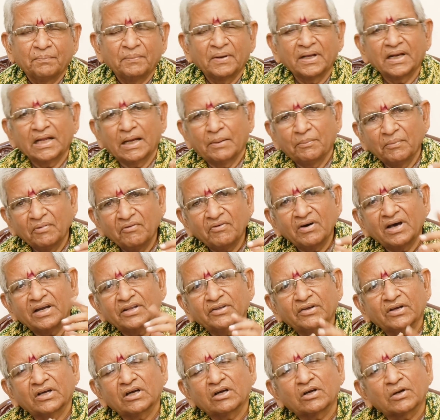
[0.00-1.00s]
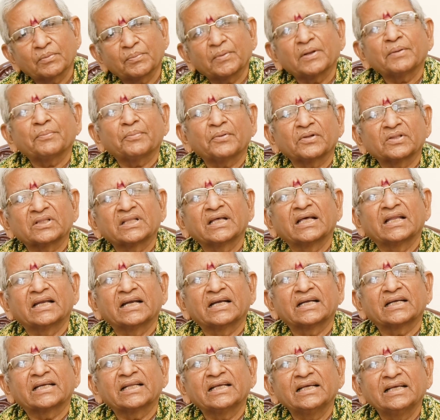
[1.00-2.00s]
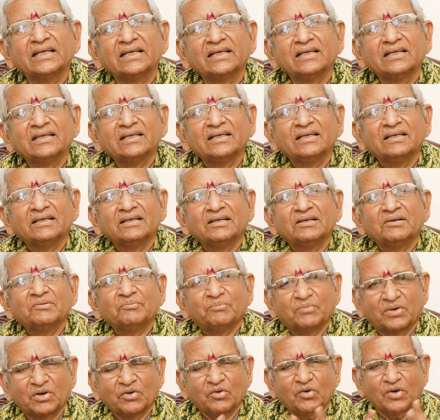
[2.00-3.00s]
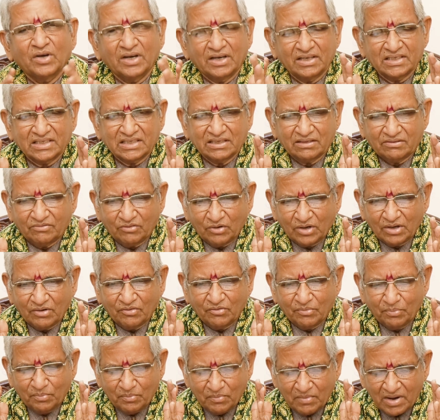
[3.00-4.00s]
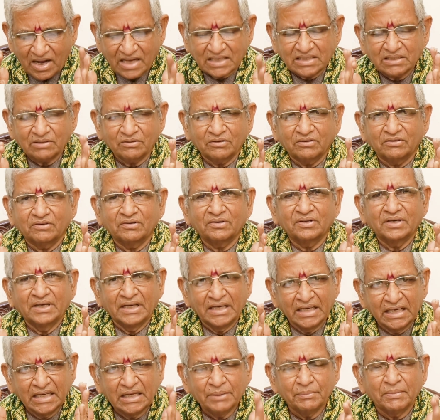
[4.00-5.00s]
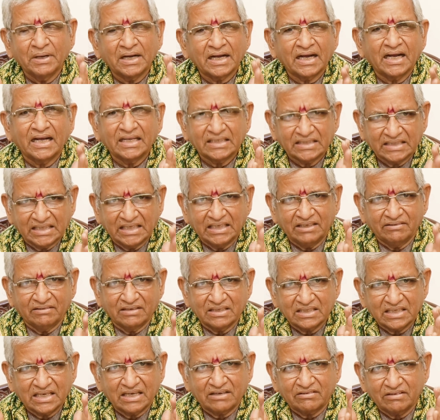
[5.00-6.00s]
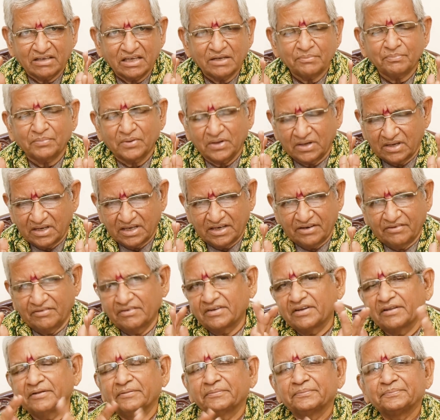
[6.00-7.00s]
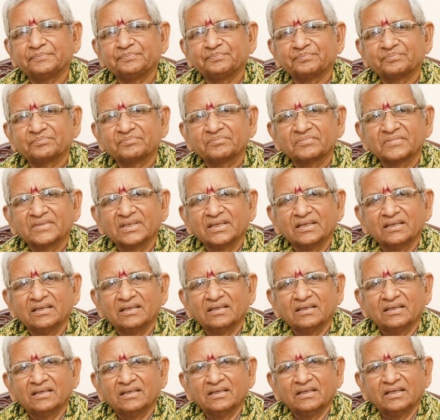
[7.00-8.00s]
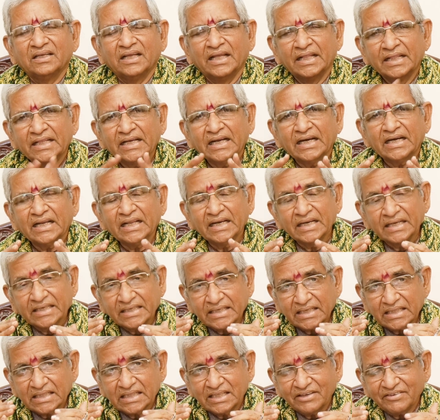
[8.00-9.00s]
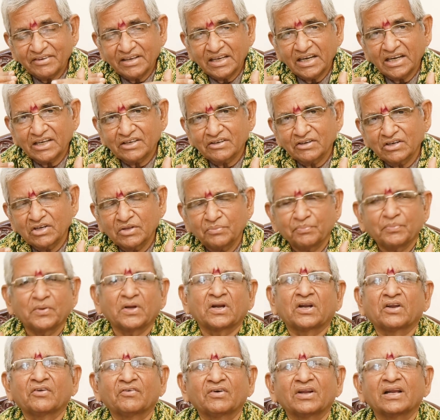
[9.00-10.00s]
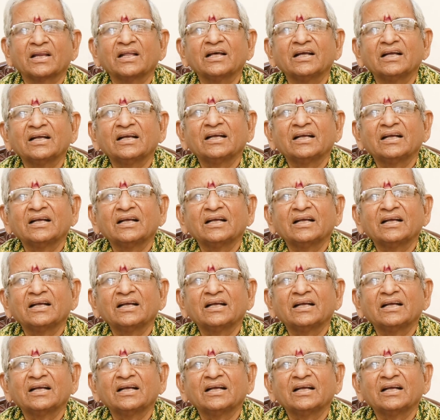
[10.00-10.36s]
మరి అమ్మవారి యొక్క కృపను పొందాలంటే మనం ఒక ఒక మాసం నియమంగా చేయవలసినటువంటి పనులు ఏమిటి ఎందుకంటే నిషిద్ధమైనటువంటి పనుల వల్ల